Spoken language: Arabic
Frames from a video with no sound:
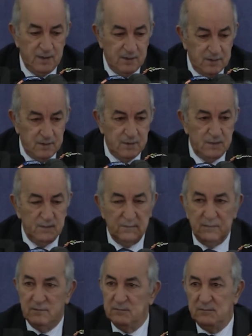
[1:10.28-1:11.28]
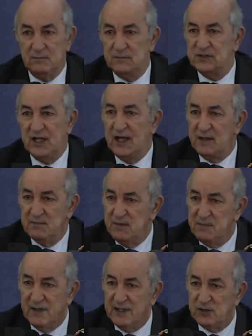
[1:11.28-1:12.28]
آه، شهر
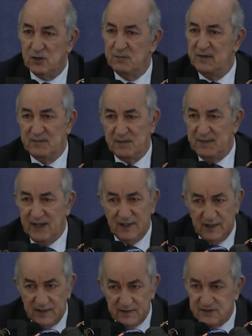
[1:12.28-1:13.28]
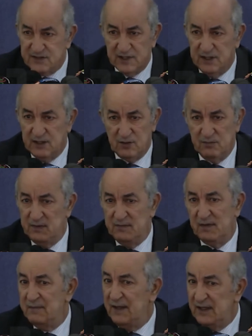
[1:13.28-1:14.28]
من بعد ربما مع العيد الصغير
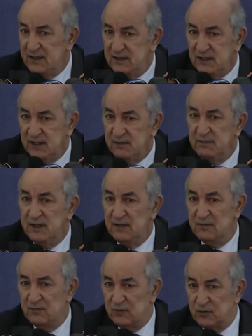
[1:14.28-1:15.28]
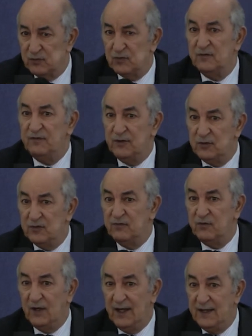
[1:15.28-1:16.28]
ربما مع العيد الكبير ممكن تكون فيه
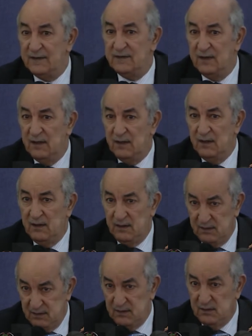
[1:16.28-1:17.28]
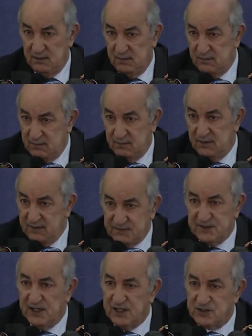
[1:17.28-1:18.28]
دفعات آه،
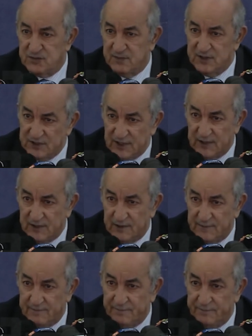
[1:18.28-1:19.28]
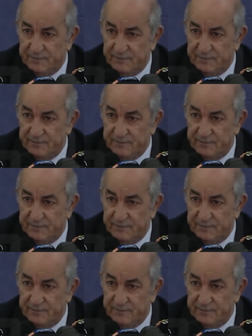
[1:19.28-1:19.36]
بنفس الحجم ان شاء الله